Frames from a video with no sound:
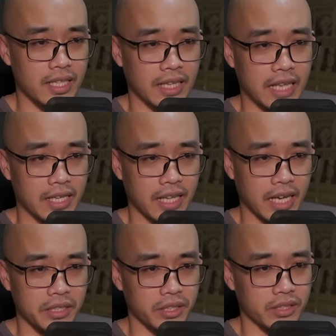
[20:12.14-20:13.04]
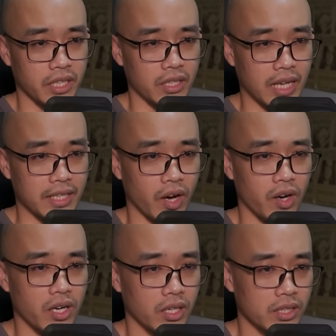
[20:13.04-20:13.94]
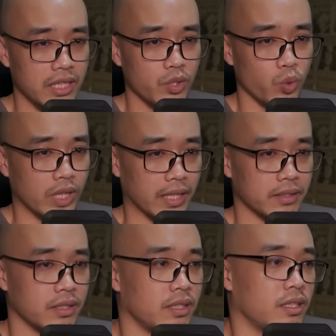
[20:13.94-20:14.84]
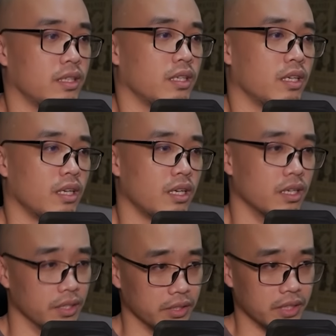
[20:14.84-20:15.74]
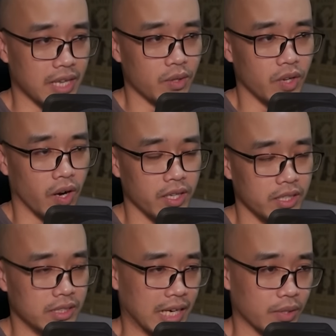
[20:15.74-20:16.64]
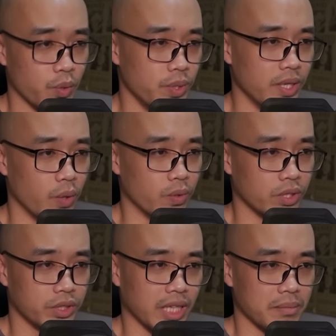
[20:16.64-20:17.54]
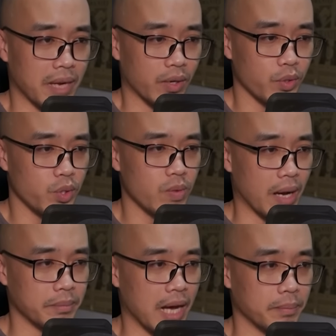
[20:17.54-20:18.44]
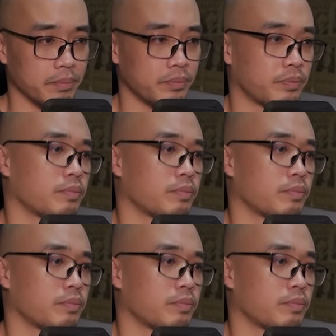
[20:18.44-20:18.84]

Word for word: Ba người cùng nhau nhìn lại, người đang đi tới là một nam tử gầy gò, có hai hàng lông mày đỏ thẫm, trên dưới 30 tuổi.